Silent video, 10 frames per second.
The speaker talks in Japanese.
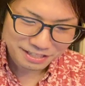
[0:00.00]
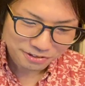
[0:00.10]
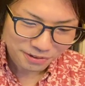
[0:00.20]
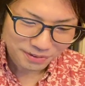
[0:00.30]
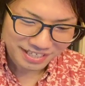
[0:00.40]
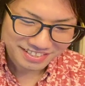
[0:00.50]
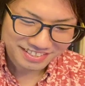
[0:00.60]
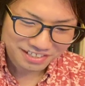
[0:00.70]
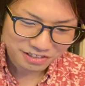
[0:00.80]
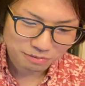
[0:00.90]
での
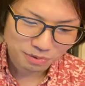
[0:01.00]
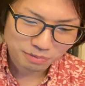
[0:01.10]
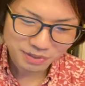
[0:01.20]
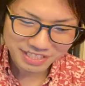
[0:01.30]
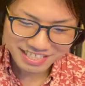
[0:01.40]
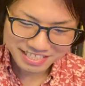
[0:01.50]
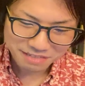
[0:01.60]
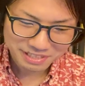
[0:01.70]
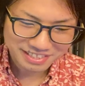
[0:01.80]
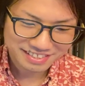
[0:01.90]
活躍は僕も期待して
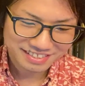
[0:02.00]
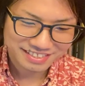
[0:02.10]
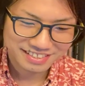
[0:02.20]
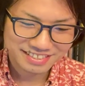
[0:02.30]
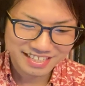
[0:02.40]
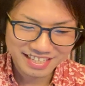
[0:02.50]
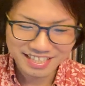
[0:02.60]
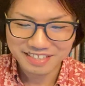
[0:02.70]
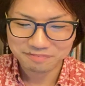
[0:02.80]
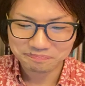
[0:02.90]
います。
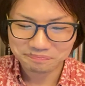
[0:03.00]
ね。